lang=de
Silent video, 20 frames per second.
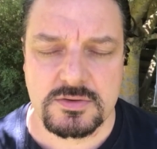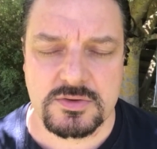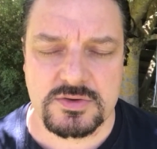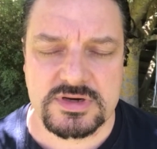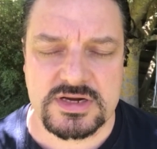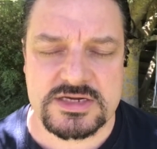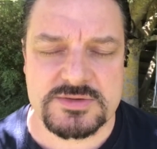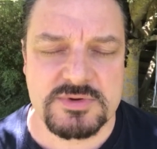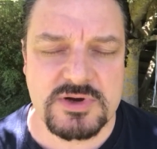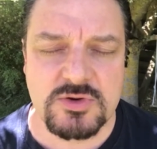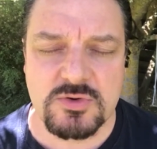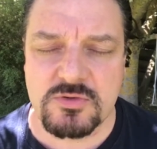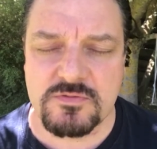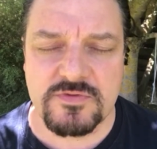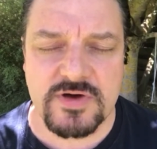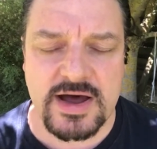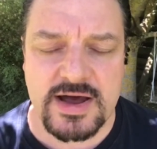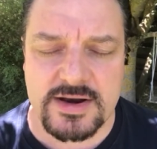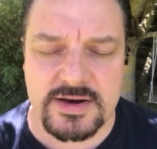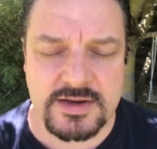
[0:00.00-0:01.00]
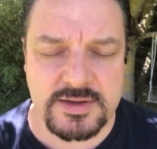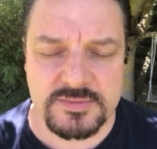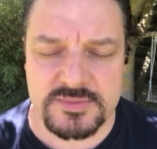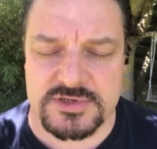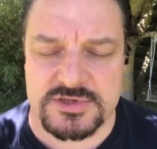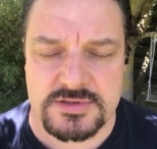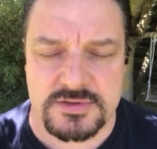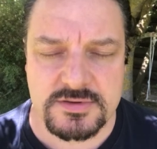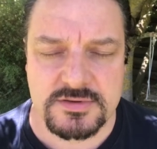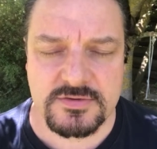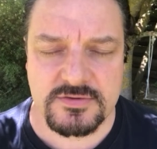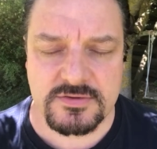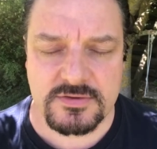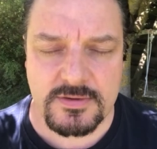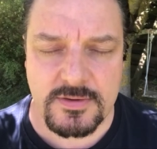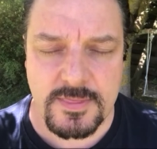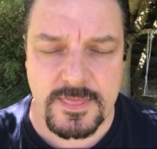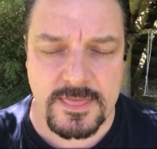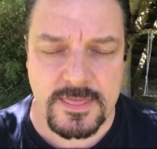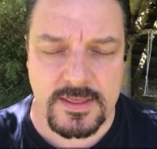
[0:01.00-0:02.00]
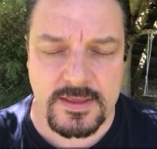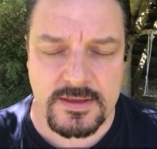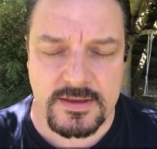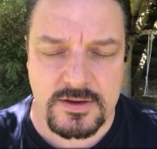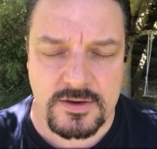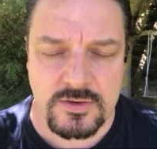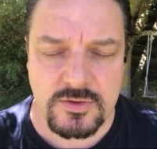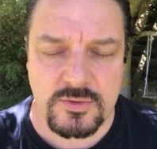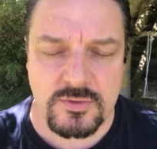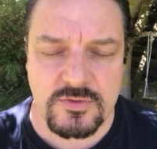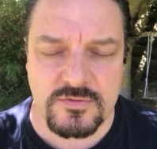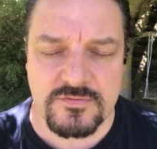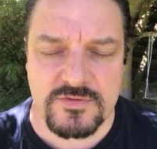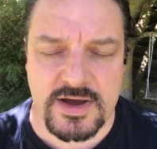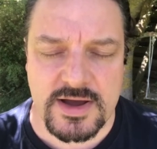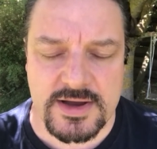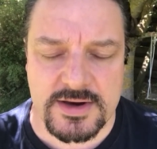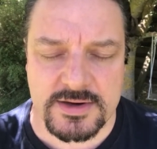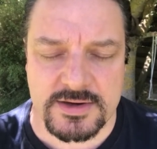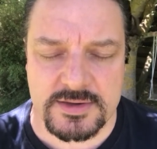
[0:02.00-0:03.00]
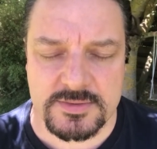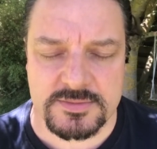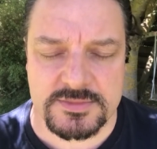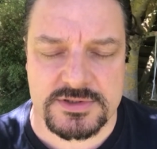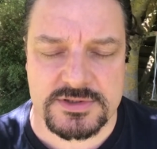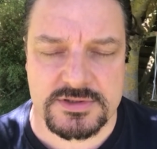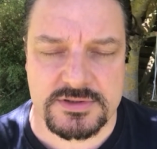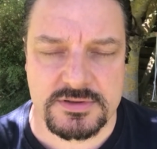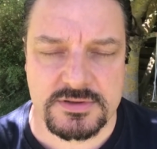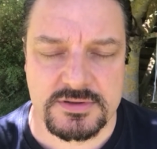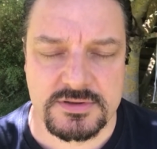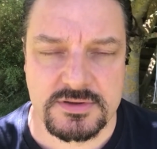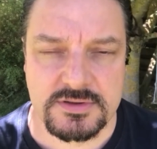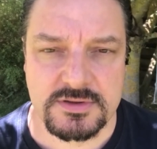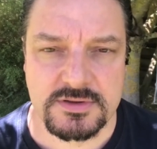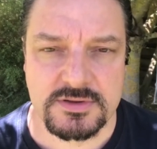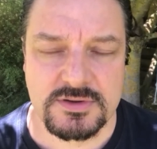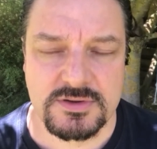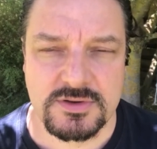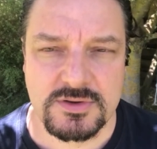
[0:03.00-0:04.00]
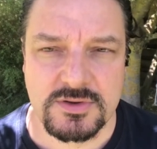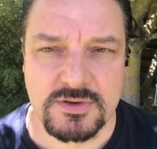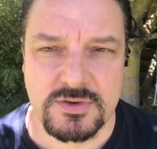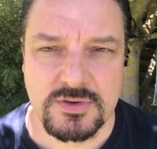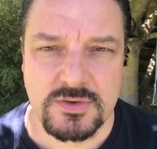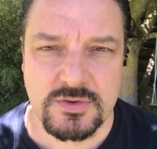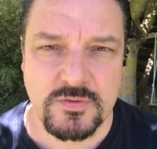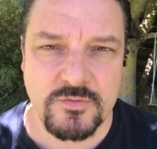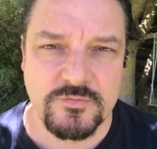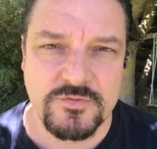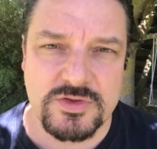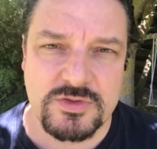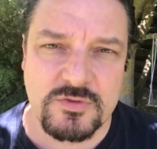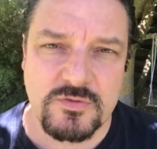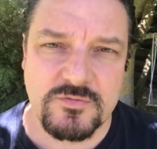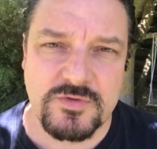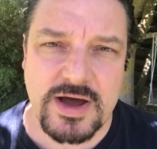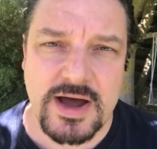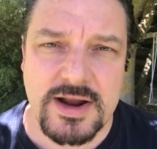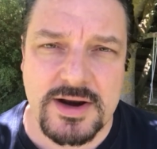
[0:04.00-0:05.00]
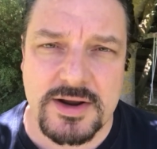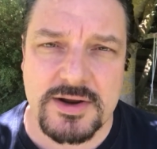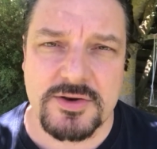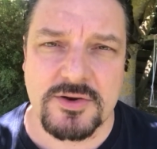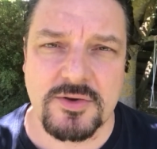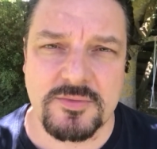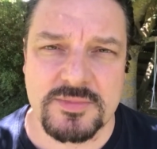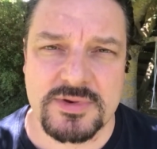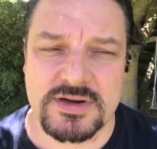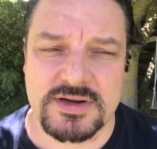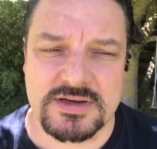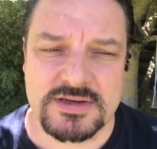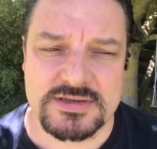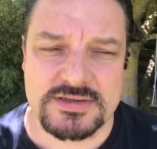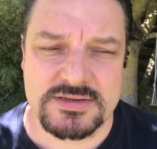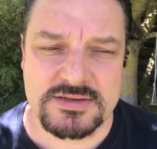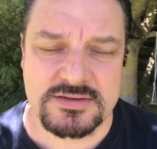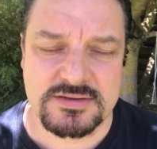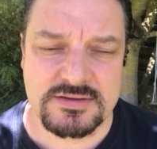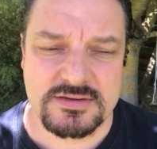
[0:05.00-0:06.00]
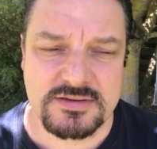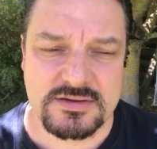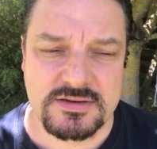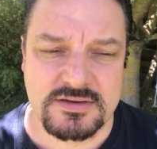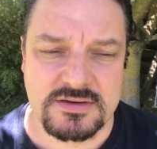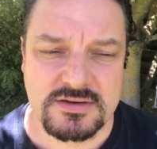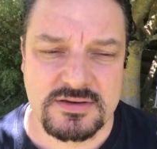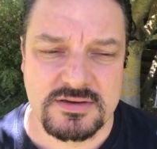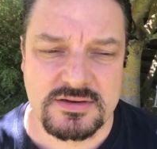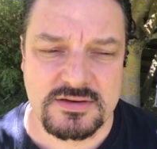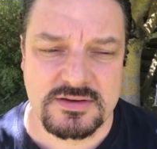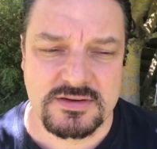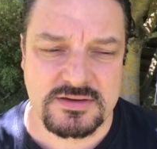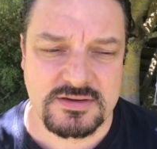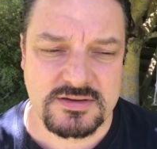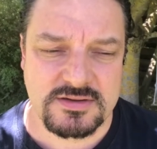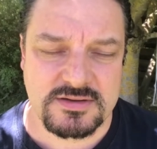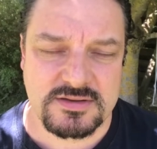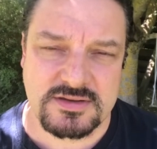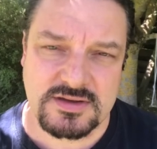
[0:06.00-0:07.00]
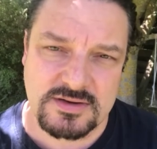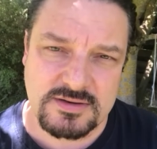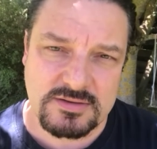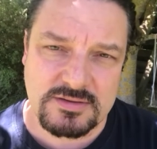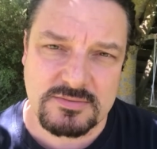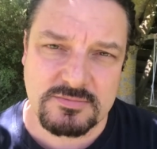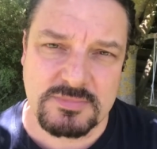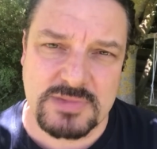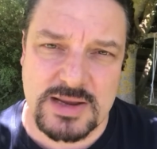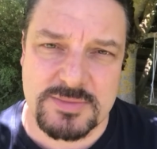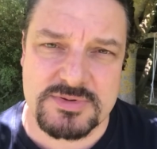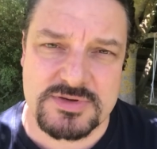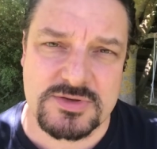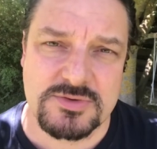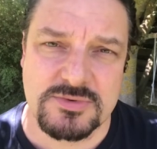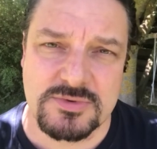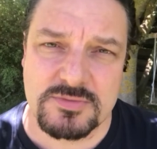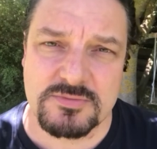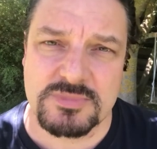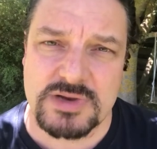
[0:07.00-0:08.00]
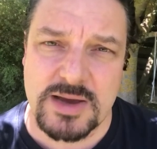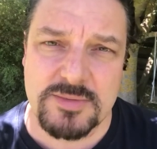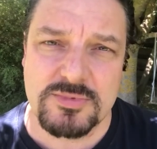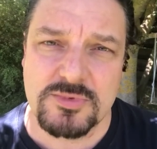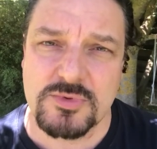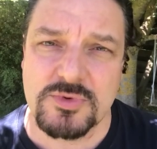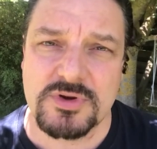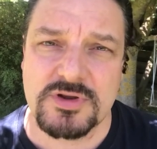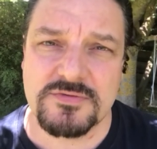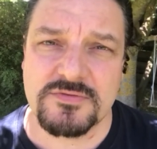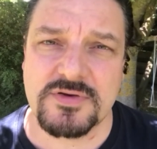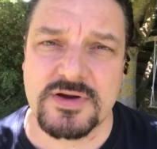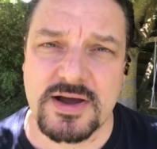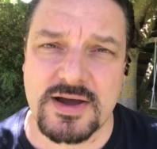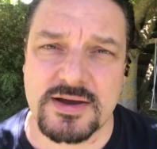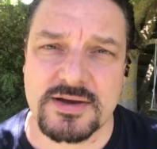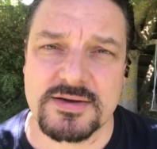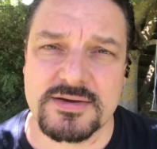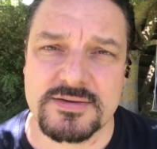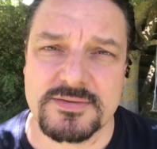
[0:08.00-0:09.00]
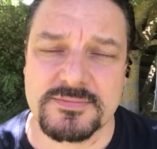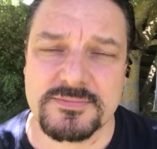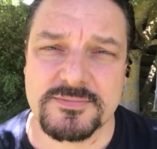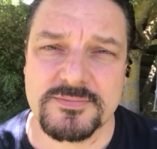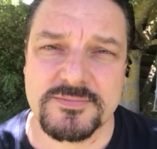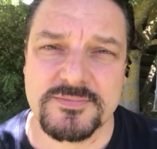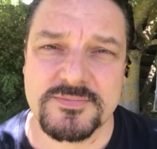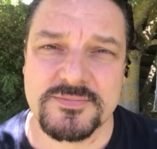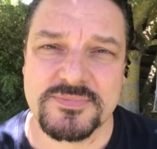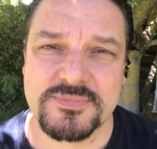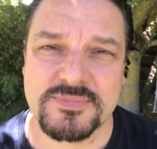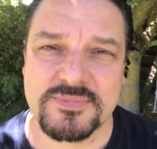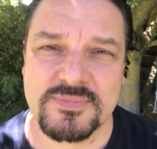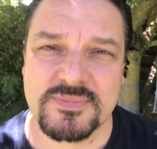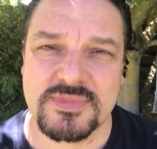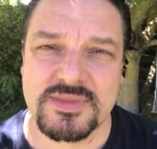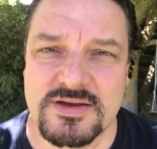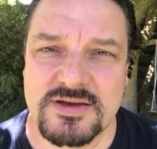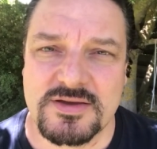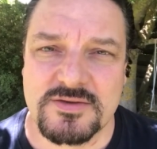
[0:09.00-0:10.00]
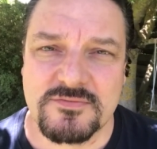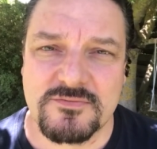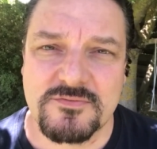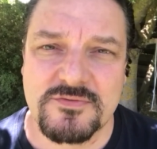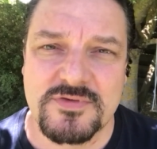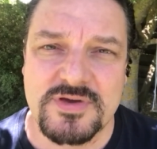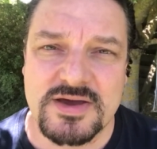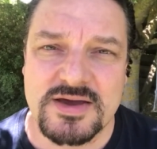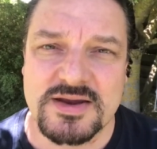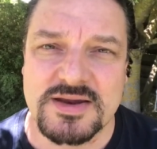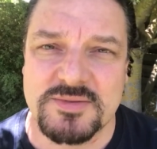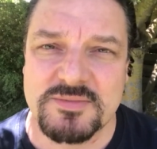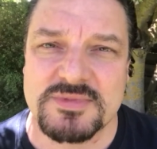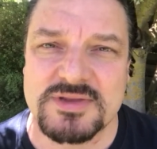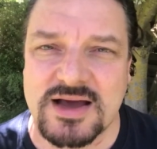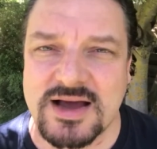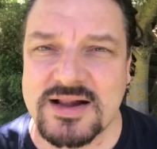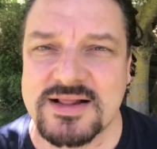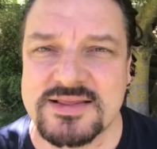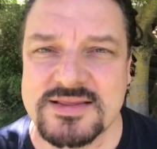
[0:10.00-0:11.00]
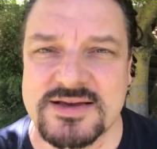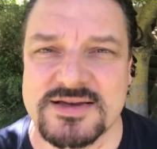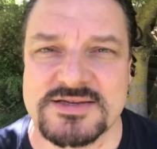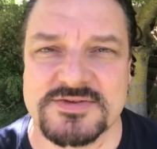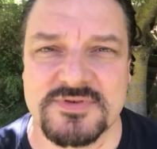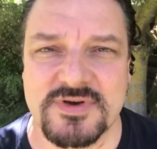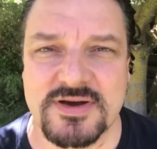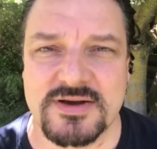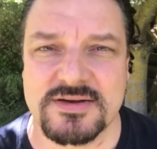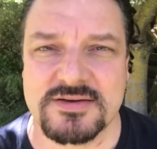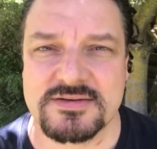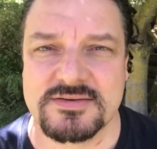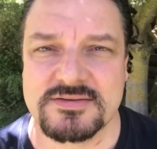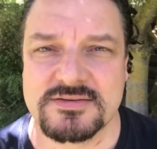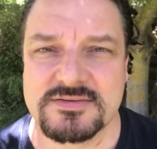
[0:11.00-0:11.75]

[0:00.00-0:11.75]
Und erstmal nur wahrnimmst. Nur wahrnimmst. Und wenn du wahrgenommen hast, dann bleibt nur, bleibt nur die Frage, wer nimmt all das wahr?